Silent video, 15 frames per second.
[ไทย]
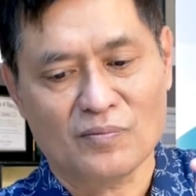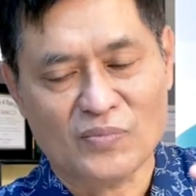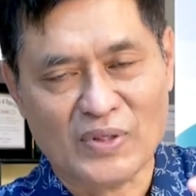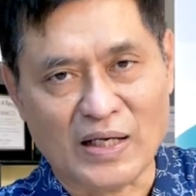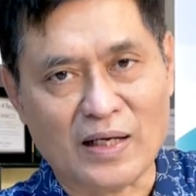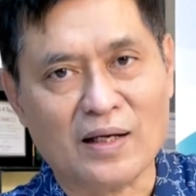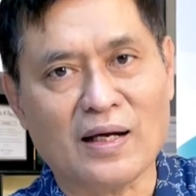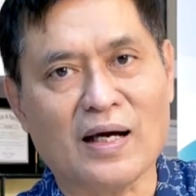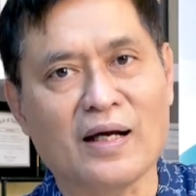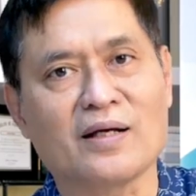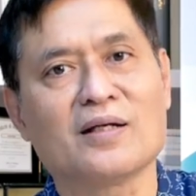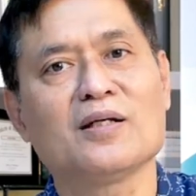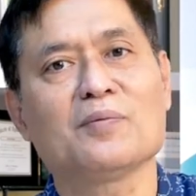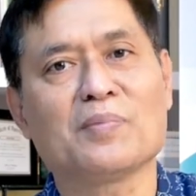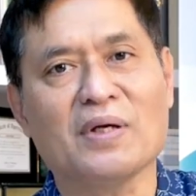เสียงกลาง
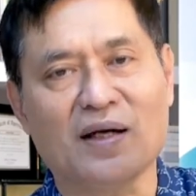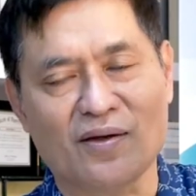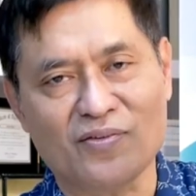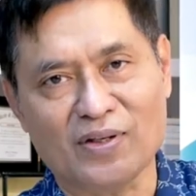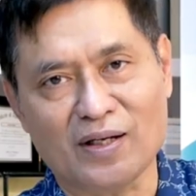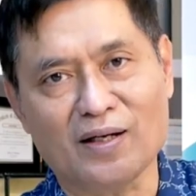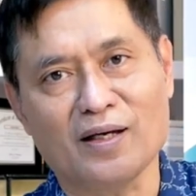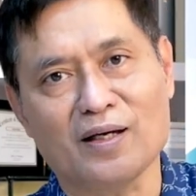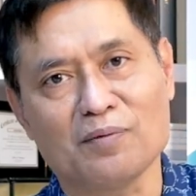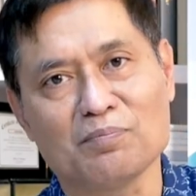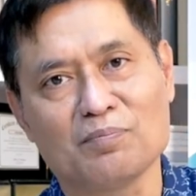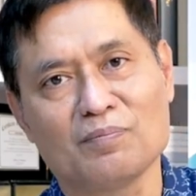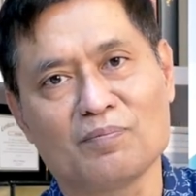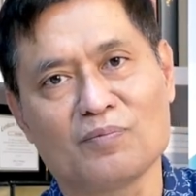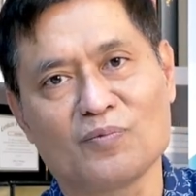ขึ้นไปหาเสียงแหลม
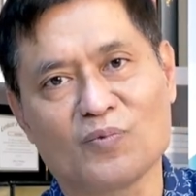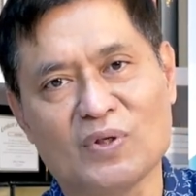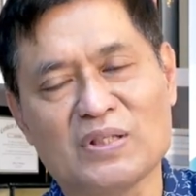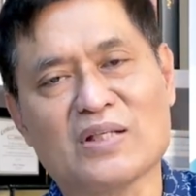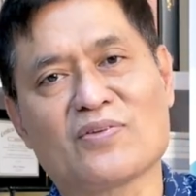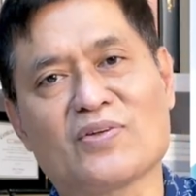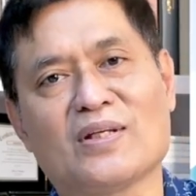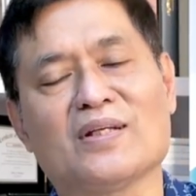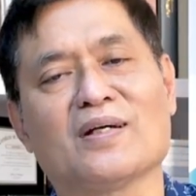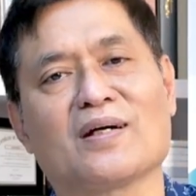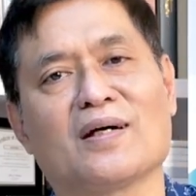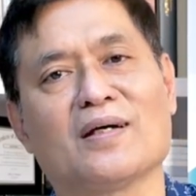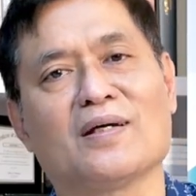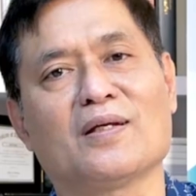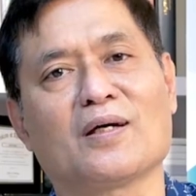ว่าจะเซตยัง
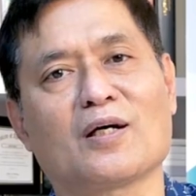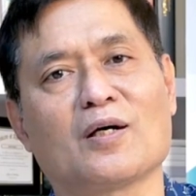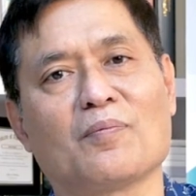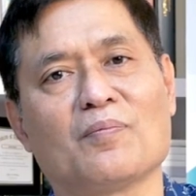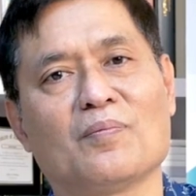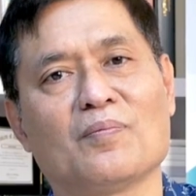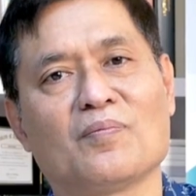ไงนะครับ